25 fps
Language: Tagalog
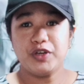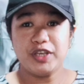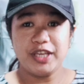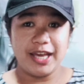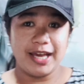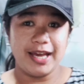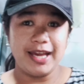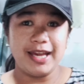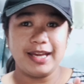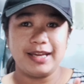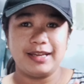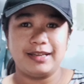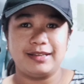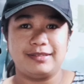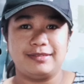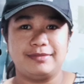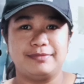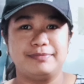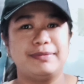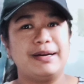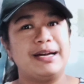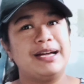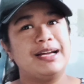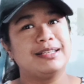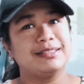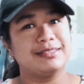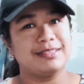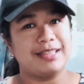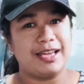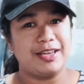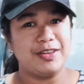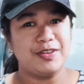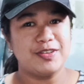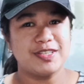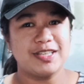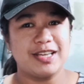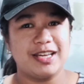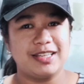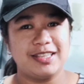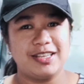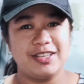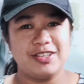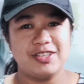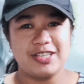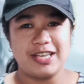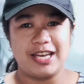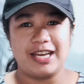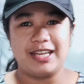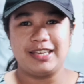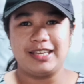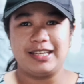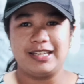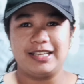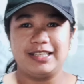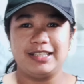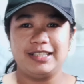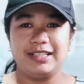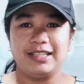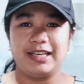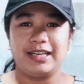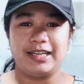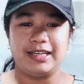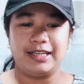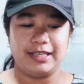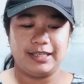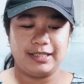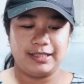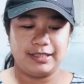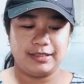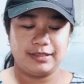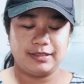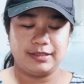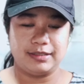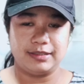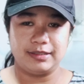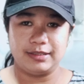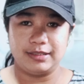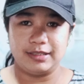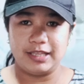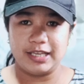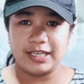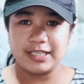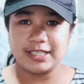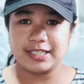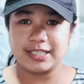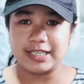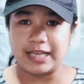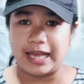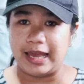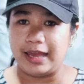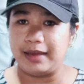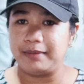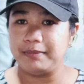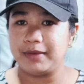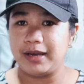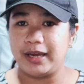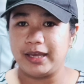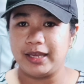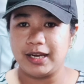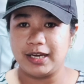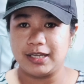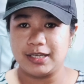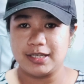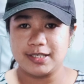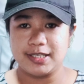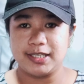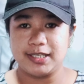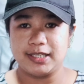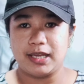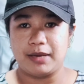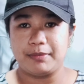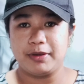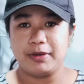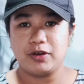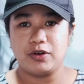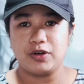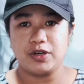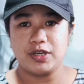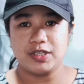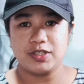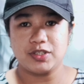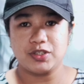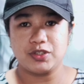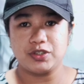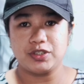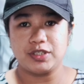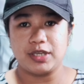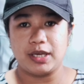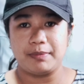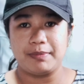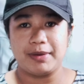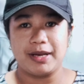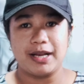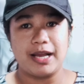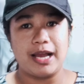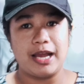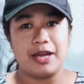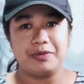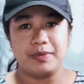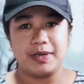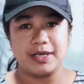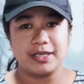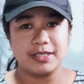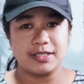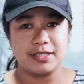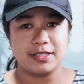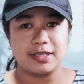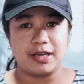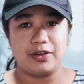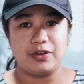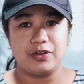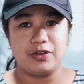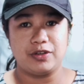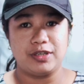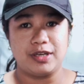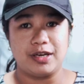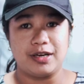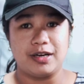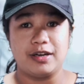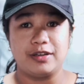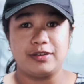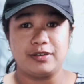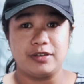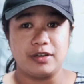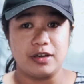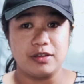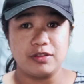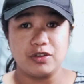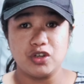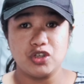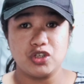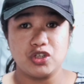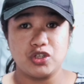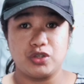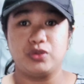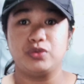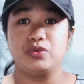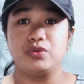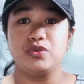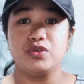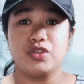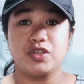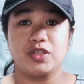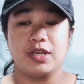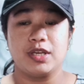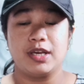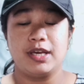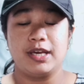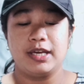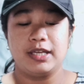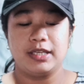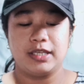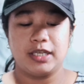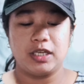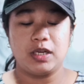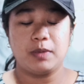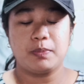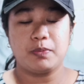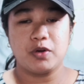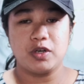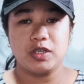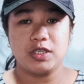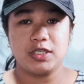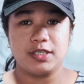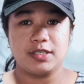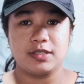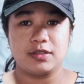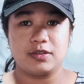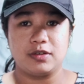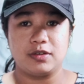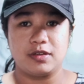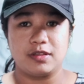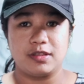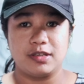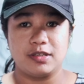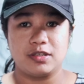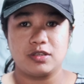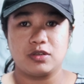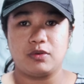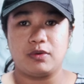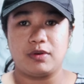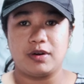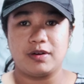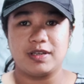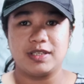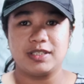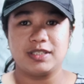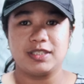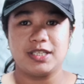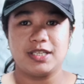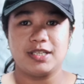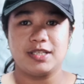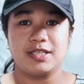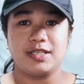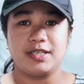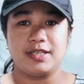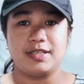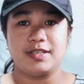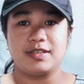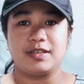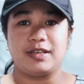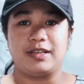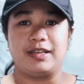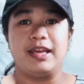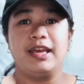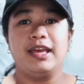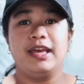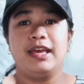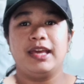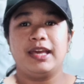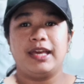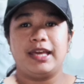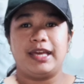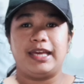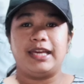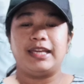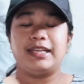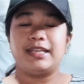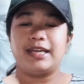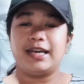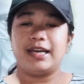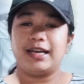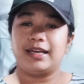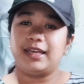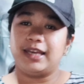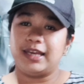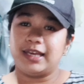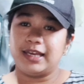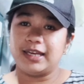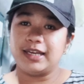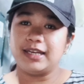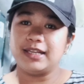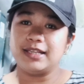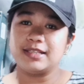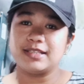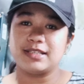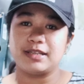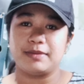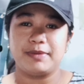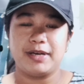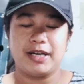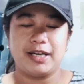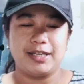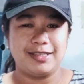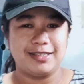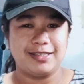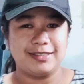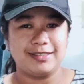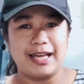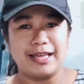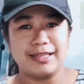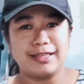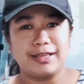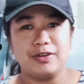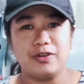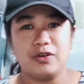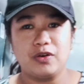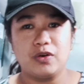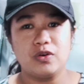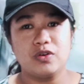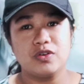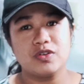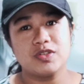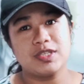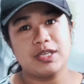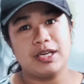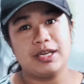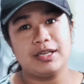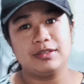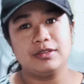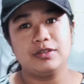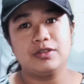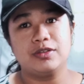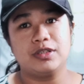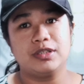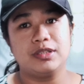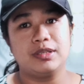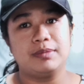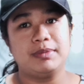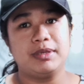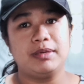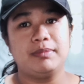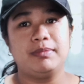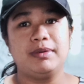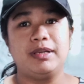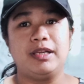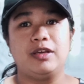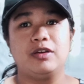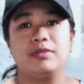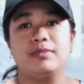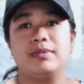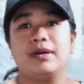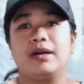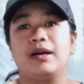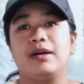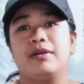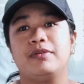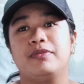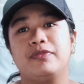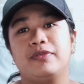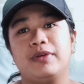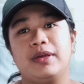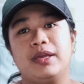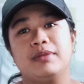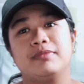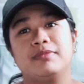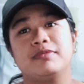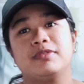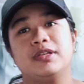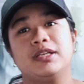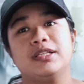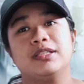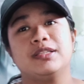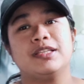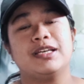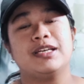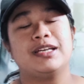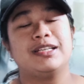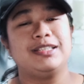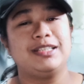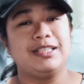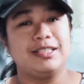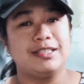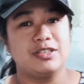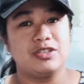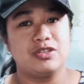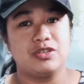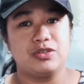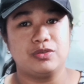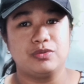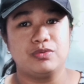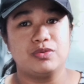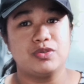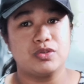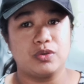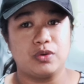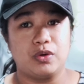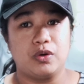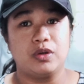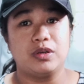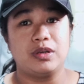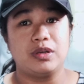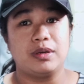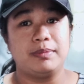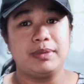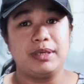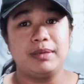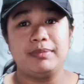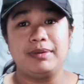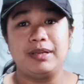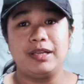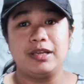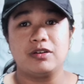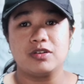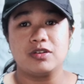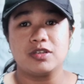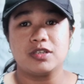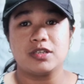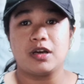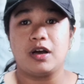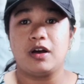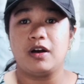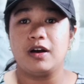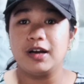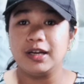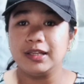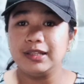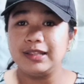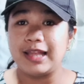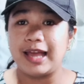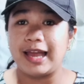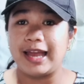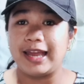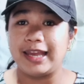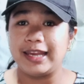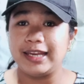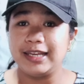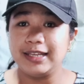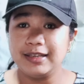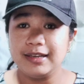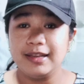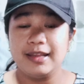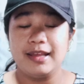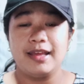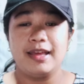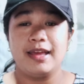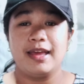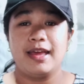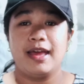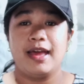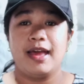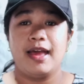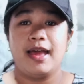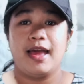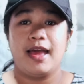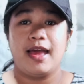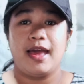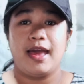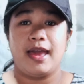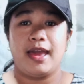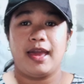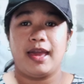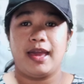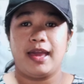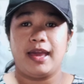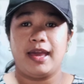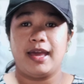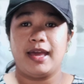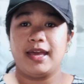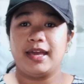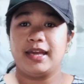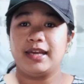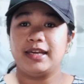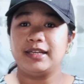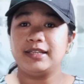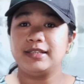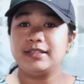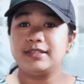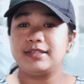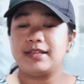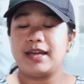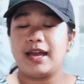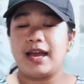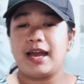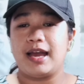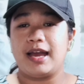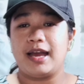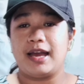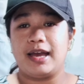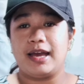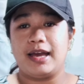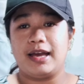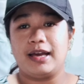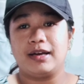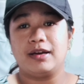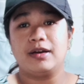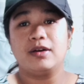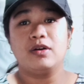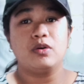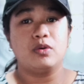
Ayan, back tayo sa ating channel and this time, gaya nga na sinabi ko is today mag-unbox tayo ng another shoes na na-purchase ko this quarantine season. And again, sa mga nagtatanong kung saan ko nabibili yung mga favorite Adidas shoes ko, nabibili ko siya online And ang